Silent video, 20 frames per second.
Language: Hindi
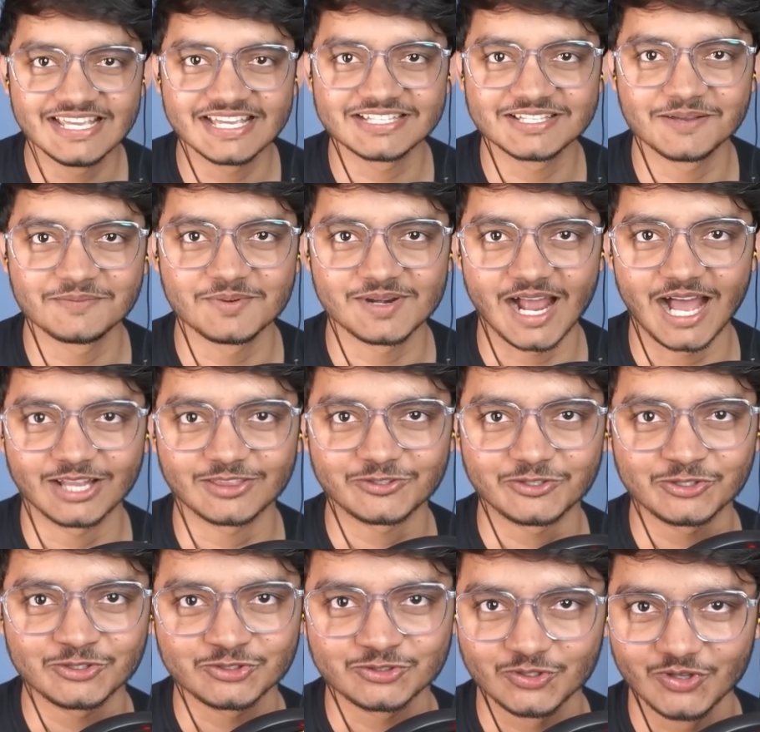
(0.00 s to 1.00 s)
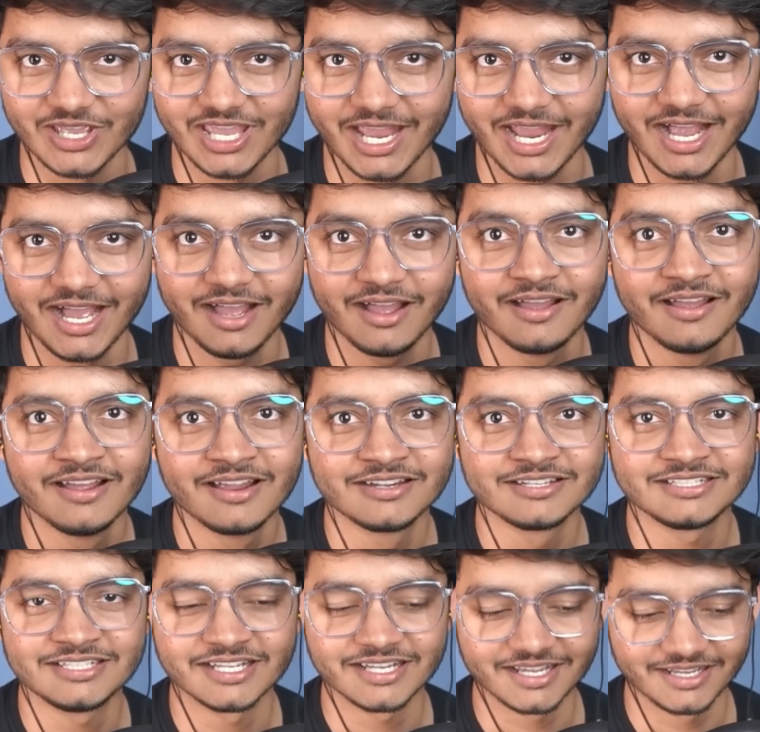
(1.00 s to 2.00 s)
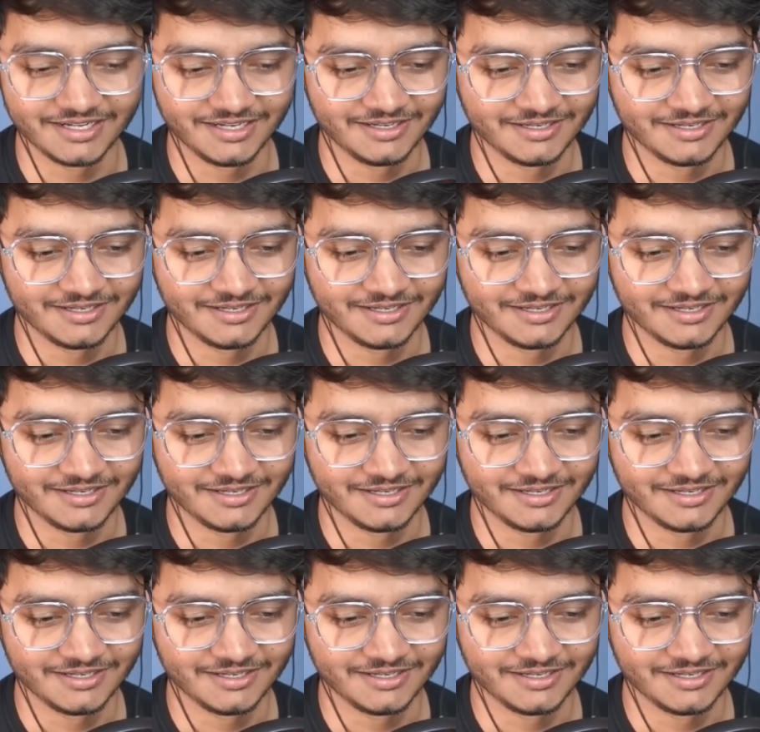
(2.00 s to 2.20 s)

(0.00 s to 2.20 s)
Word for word: ये जब रात को सोएगा ठीक है ना